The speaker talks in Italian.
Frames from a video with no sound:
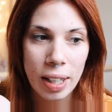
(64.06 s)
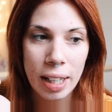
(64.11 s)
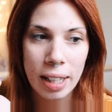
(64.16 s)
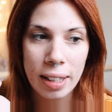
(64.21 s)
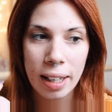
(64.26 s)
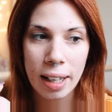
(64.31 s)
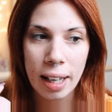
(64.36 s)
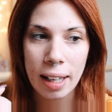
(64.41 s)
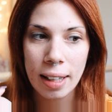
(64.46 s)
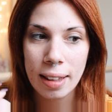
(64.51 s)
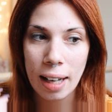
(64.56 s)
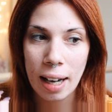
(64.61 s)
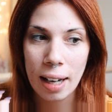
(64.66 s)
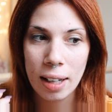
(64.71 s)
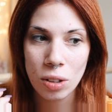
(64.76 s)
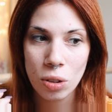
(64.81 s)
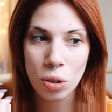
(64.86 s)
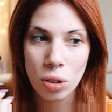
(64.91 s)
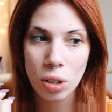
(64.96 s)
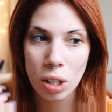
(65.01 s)
vedete che è
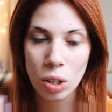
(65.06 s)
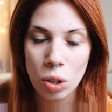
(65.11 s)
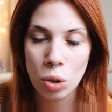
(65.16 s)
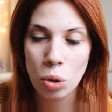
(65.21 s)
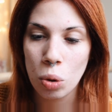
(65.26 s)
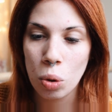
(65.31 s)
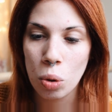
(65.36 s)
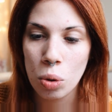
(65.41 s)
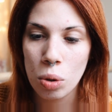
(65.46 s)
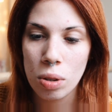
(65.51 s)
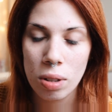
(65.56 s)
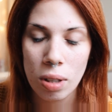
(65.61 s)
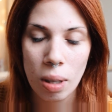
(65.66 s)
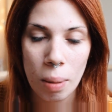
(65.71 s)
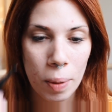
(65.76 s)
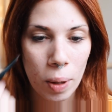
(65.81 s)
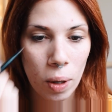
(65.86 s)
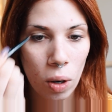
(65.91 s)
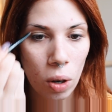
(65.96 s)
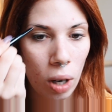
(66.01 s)
tanto tanto
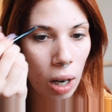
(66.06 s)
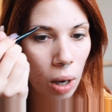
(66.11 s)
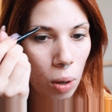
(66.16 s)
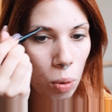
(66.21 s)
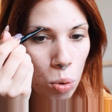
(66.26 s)
rossa però la